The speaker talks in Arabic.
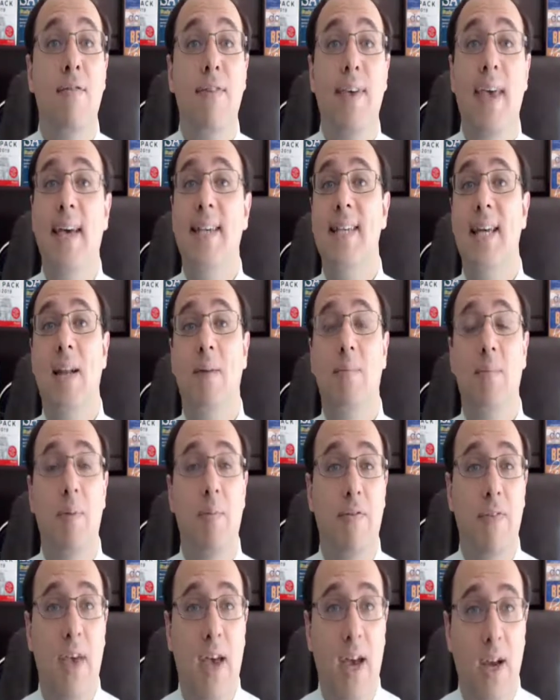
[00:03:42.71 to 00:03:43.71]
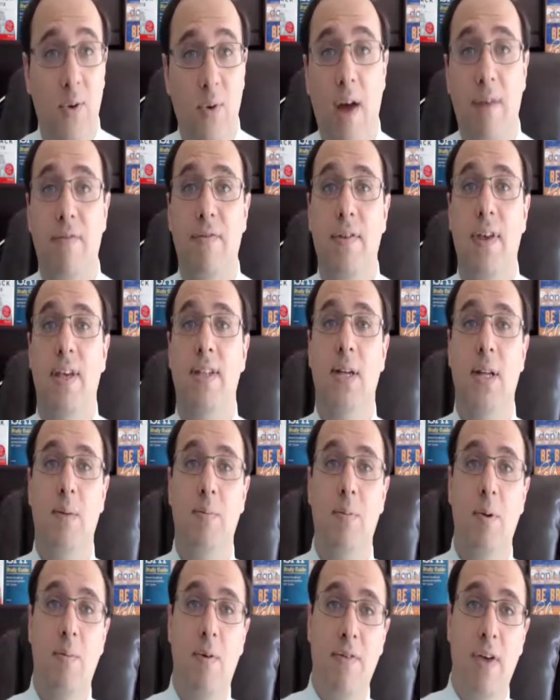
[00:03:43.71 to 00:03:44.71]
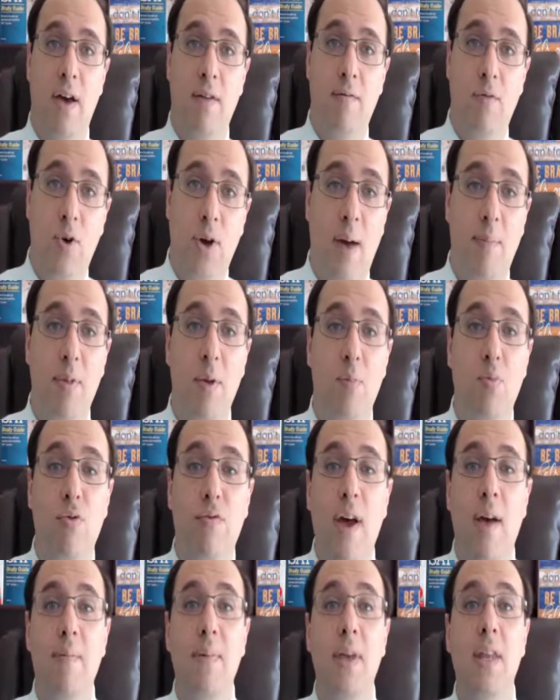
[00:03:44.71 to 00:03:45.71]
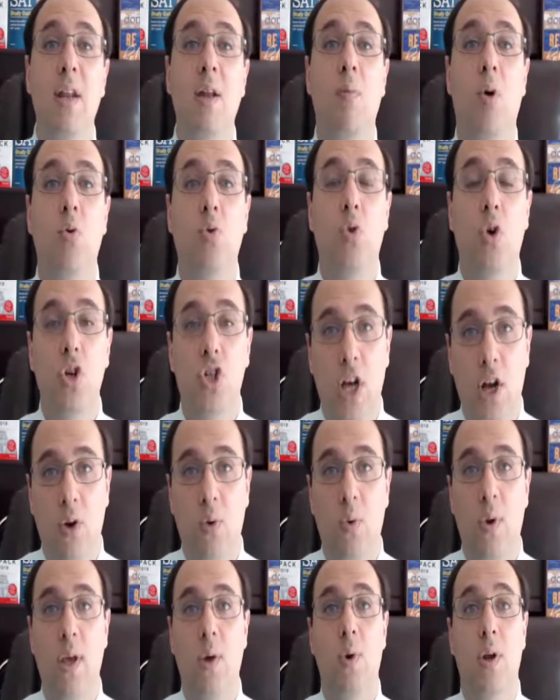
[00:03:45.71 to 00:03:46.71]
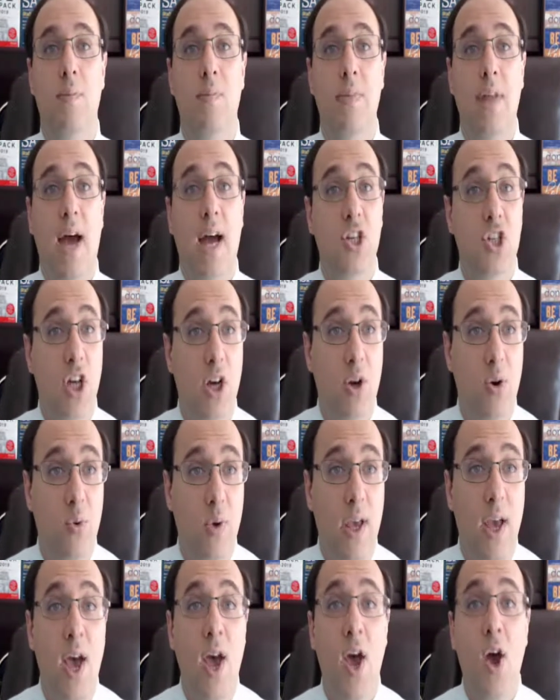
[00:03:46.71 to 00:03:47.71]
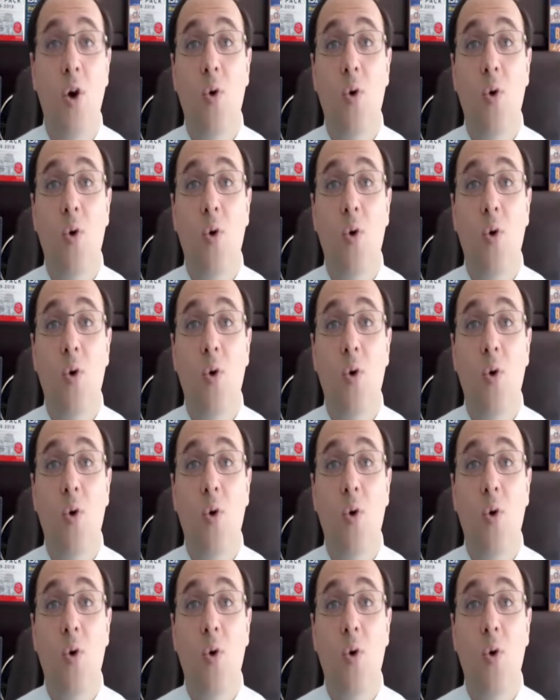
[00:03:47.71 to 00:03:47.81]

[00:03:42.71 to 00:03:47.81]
في اسئله بتبقى فيها جراف في اسئله بتبقى فيها فوكاب تبقوا فاهمين الموضوع شكله ايه والامتحان شكله ايه